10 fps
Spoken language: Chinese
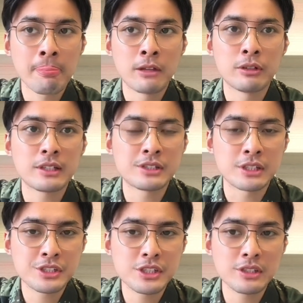所以在整个
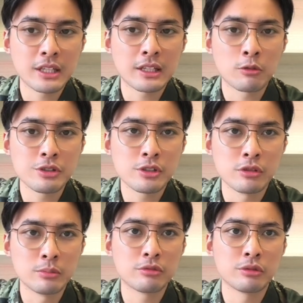七十年代，国际
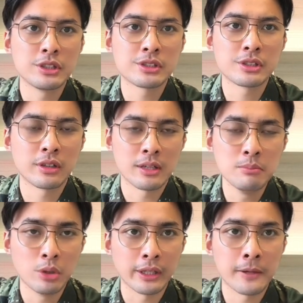恐怖主义是很
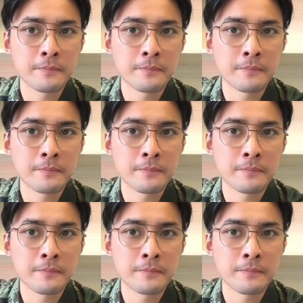猛的。